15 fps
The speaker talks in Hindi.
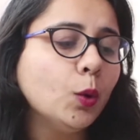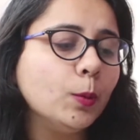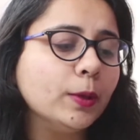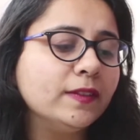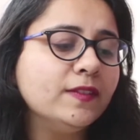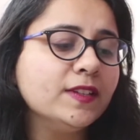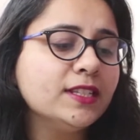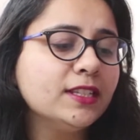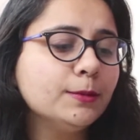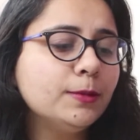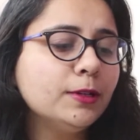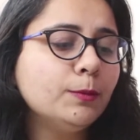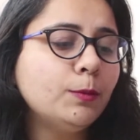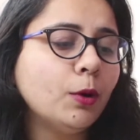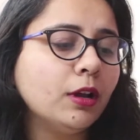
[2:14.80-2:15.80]
विद
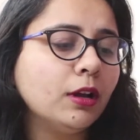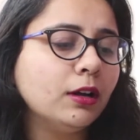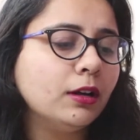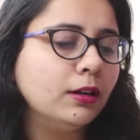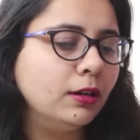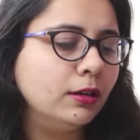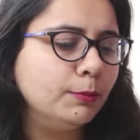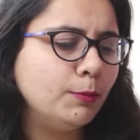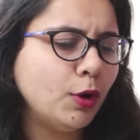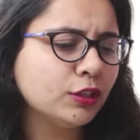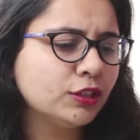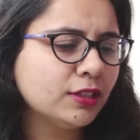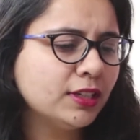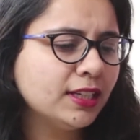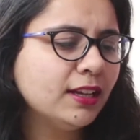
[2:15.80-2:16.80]
विजिबल
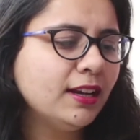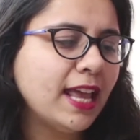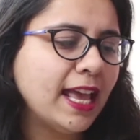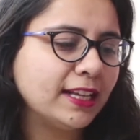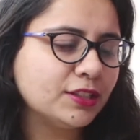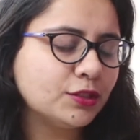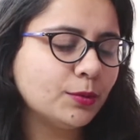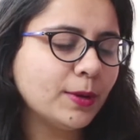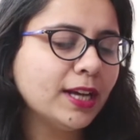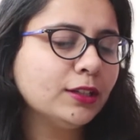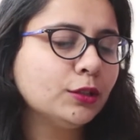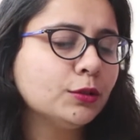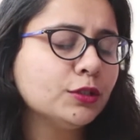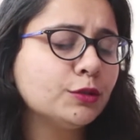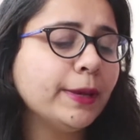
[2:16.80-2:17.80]
बॉटनिकल
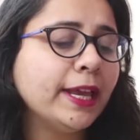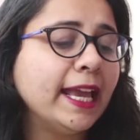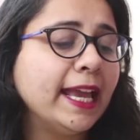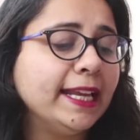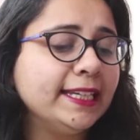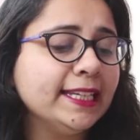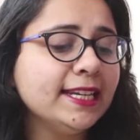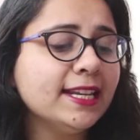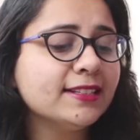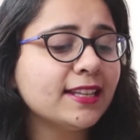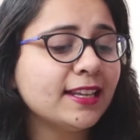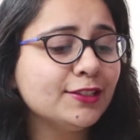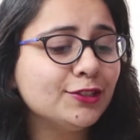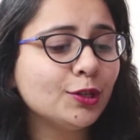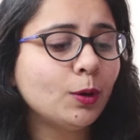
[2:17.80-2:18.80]
एक्सट्रैक्ट तो इसमें 18
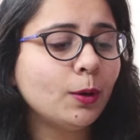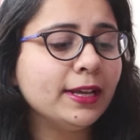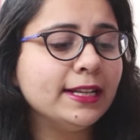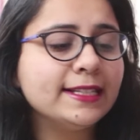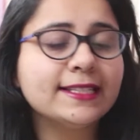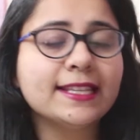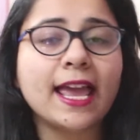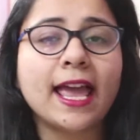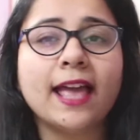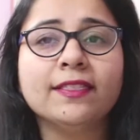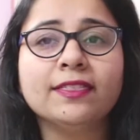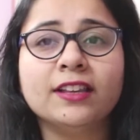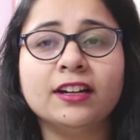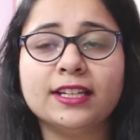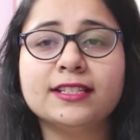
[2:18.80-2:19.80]
एसेंशियल ऑयल्स हैं
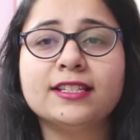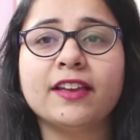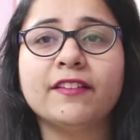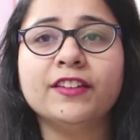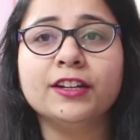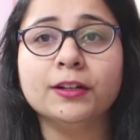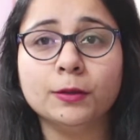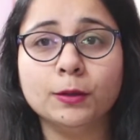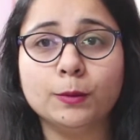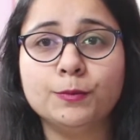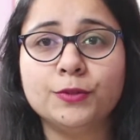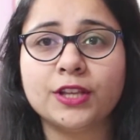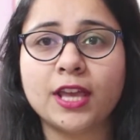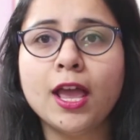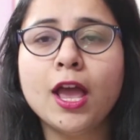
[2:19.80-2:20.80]
एंड 37
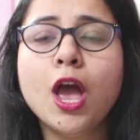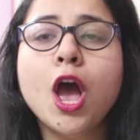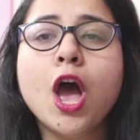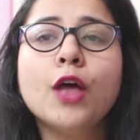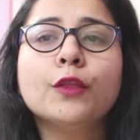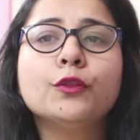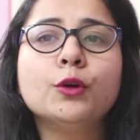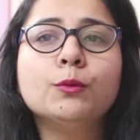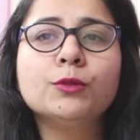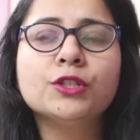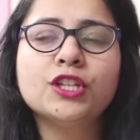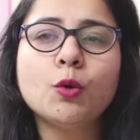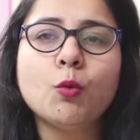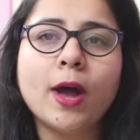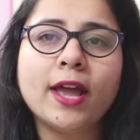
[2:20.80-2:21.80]
हर्ब्स हैं तो
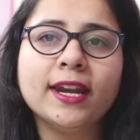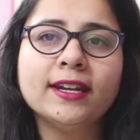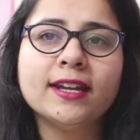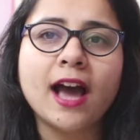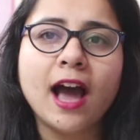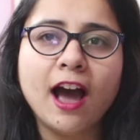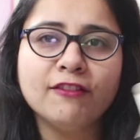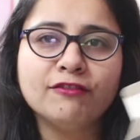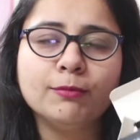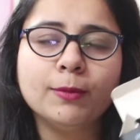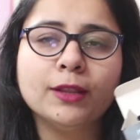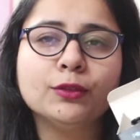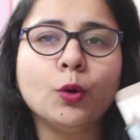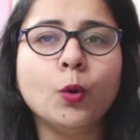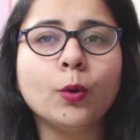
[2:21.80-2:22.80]
मुझे वन एंड हाफ
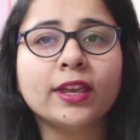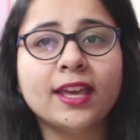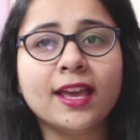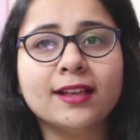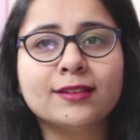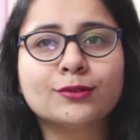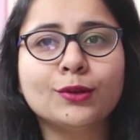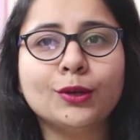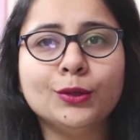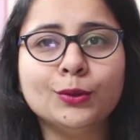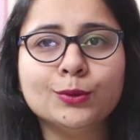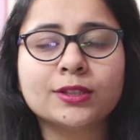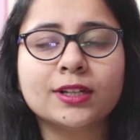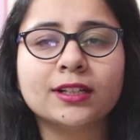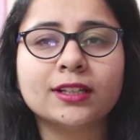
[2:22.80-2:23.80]
मंथ हो गया है इसको
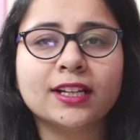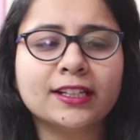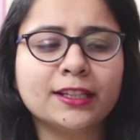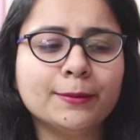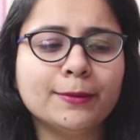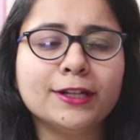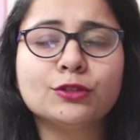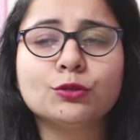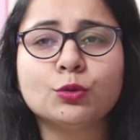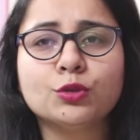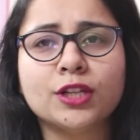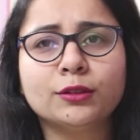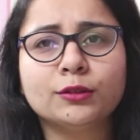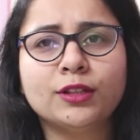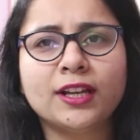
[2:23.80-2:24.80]
यूज़ करते करते मैंने
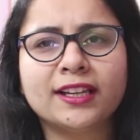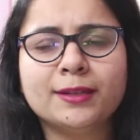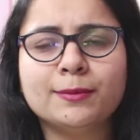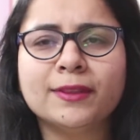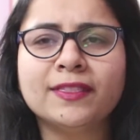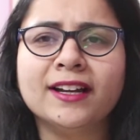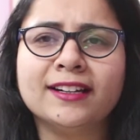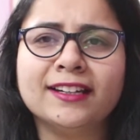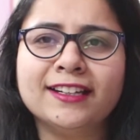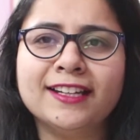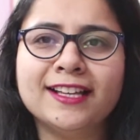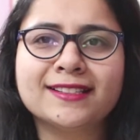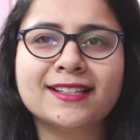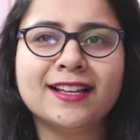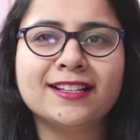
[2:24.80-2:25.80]
सोचा तो था कि मैं 30
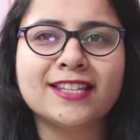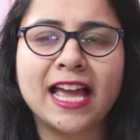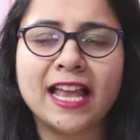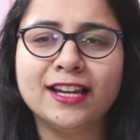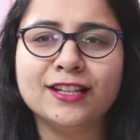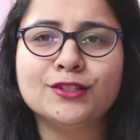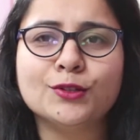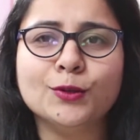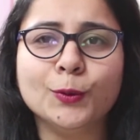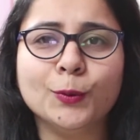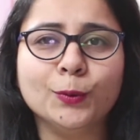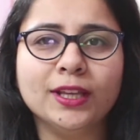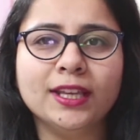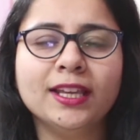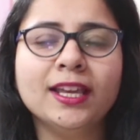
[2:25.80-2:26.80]
डेज़ का चैलेंज
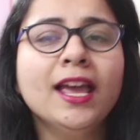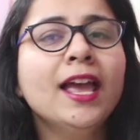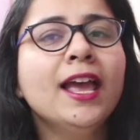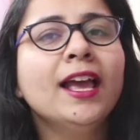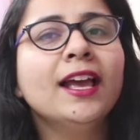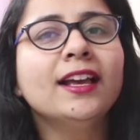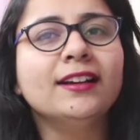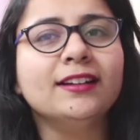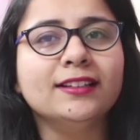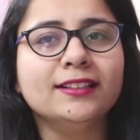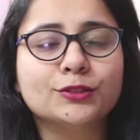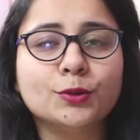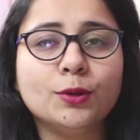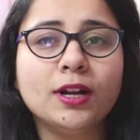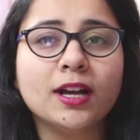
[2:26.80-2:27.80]
लूँगी uh,
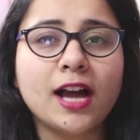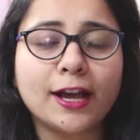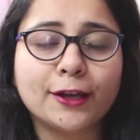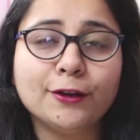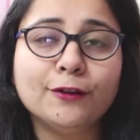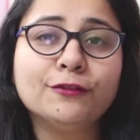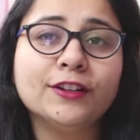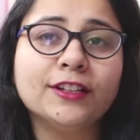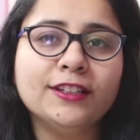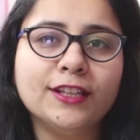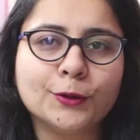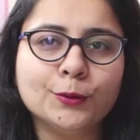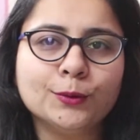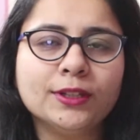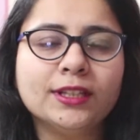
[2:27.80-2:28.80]
इसको लगा के और फिर
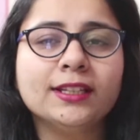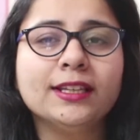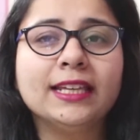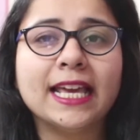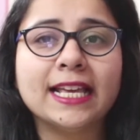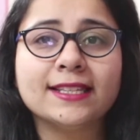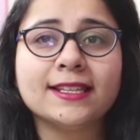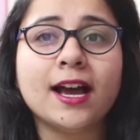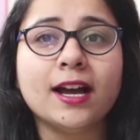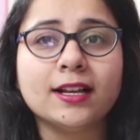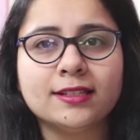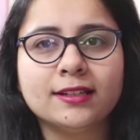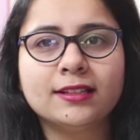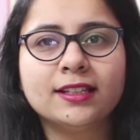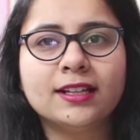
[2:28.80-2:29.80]
देखूँगी कि कैसा
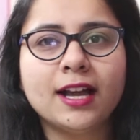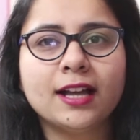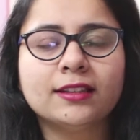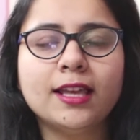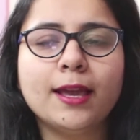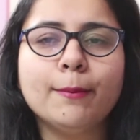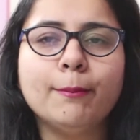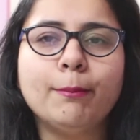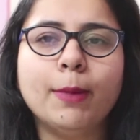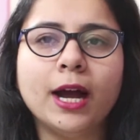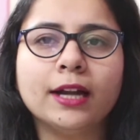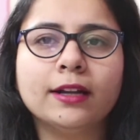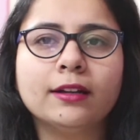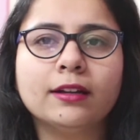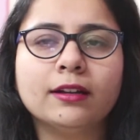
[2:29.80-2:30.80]
असर दिखाता है
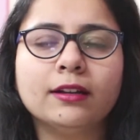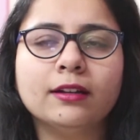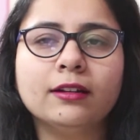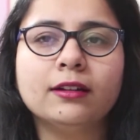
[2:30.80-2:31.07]
बट